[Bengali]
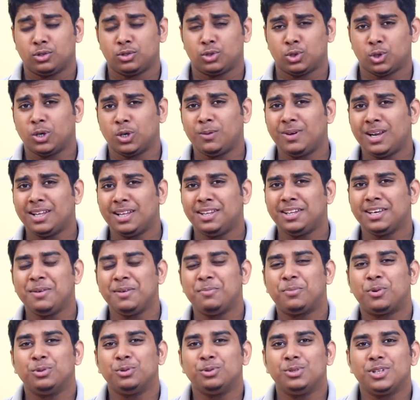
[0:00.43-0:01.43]
ছোটবেলা
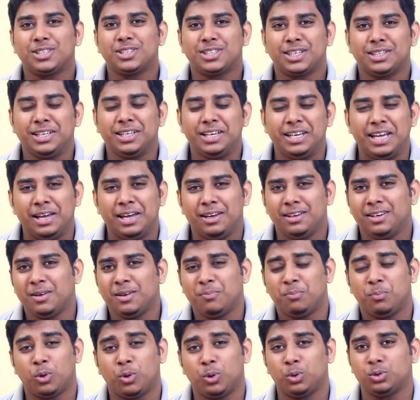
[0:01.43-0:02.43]
থেকে বন্ধুদের সাথে এই
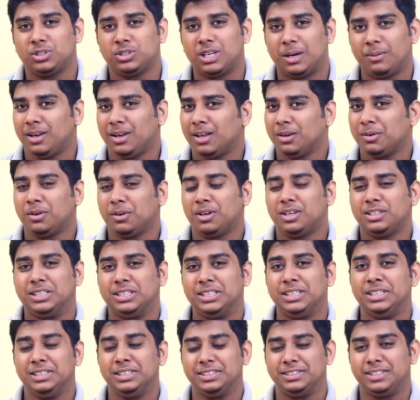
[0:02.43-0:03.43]
নিয়ে বহুত ঝামেলা
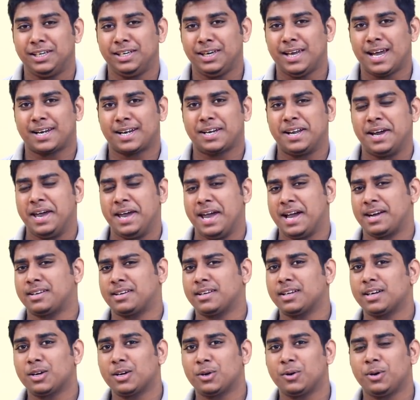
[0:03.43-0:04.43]
করেছি যে একটা এক
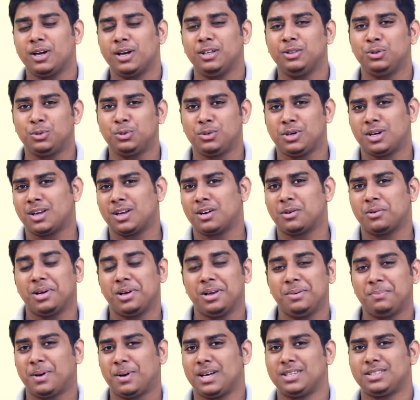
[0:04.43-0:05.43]
টাকার কয়েন দু টাকার
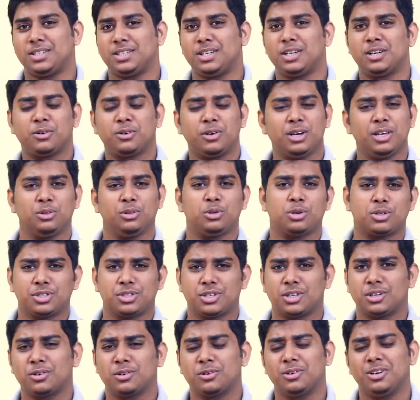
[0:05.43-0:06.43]
কয়েন পাঁচ টাকার কয়েন দশ
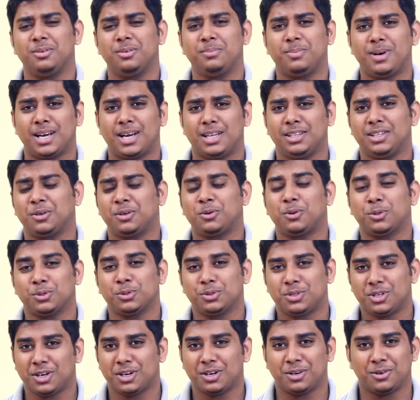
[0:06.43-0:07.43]
টাকার কয়েন বানাতে
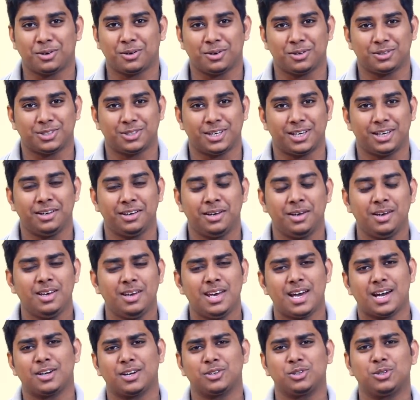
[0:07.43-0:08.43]
কত টাকা খরচ হয়
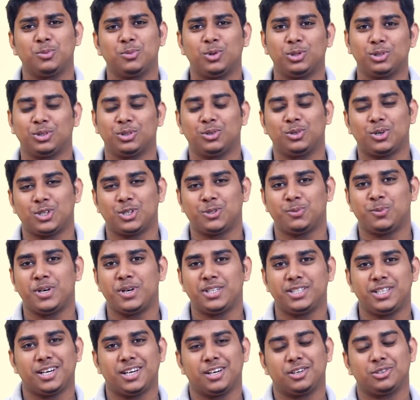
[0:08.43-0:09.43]
এক একজন বলতো দশ
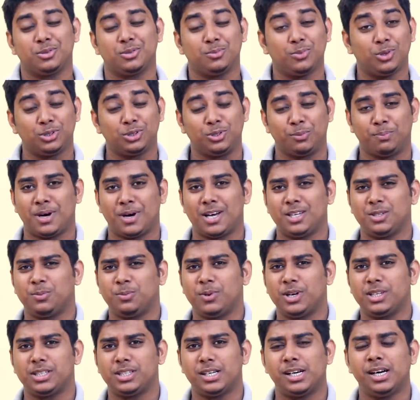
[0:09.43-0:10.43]
পয়সা একজন বলতো পাঁচ
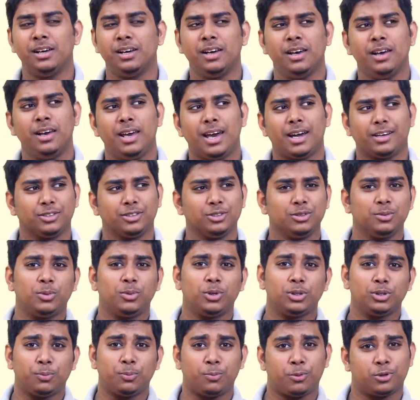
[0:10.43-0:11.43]
পয়সা একজন
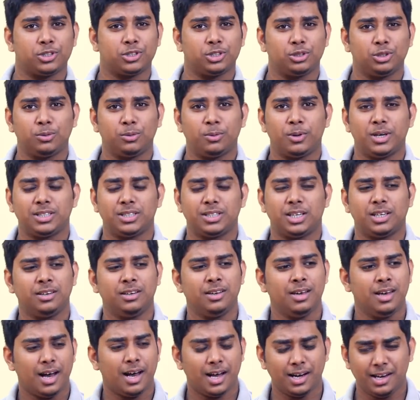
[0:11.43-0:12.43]
বলতো পঁচাত্তর পয়সা
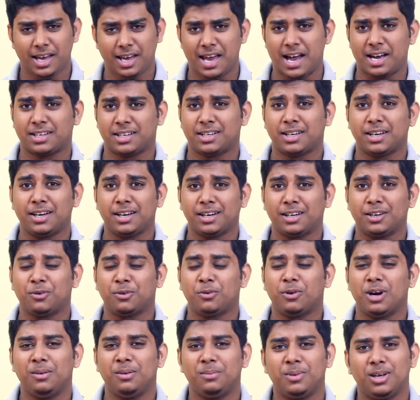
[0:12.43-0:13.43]
আরে এক টাকার একটা
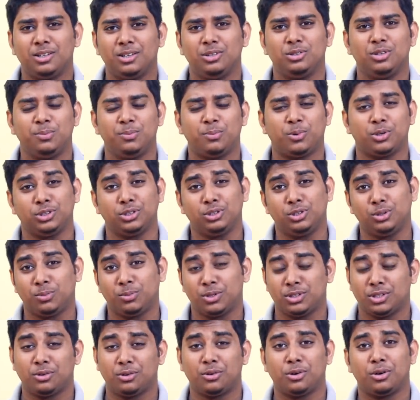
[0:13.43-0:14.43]
কয়েন বানাতে যদি পঁচাত্তর
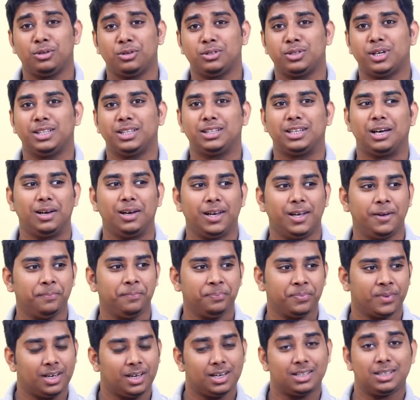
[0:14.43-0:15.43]
পয়সা খরচ হয় তাহলে
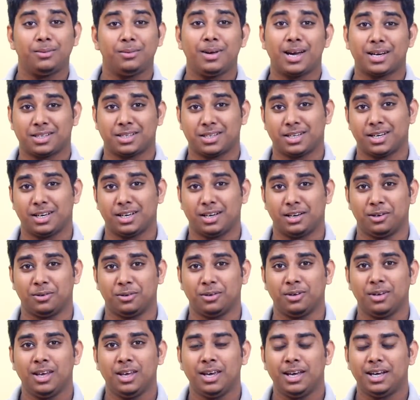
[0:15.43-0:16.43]
এর দাম এক টাকা কেন
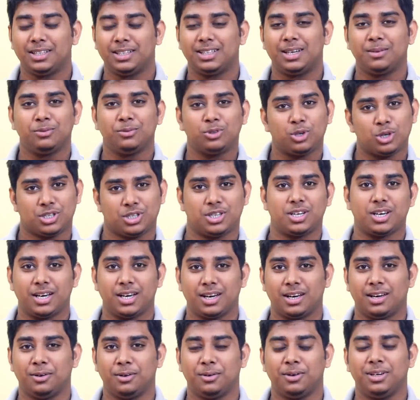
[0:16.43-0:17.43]
এর দাম দশ
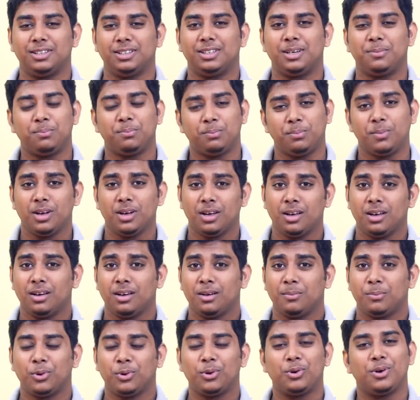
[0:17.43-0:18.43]
টাকা কেন এর দাম
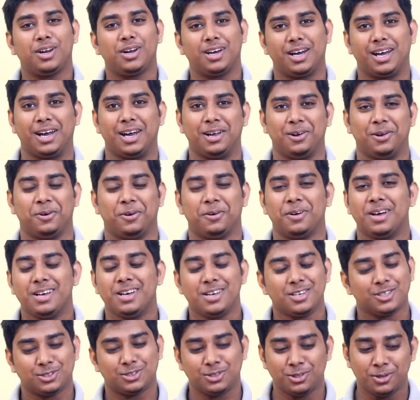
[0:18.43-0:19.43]
পনেরো টাকা কেন
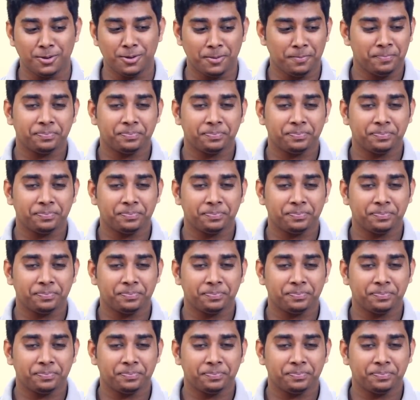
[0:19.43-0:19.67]
সো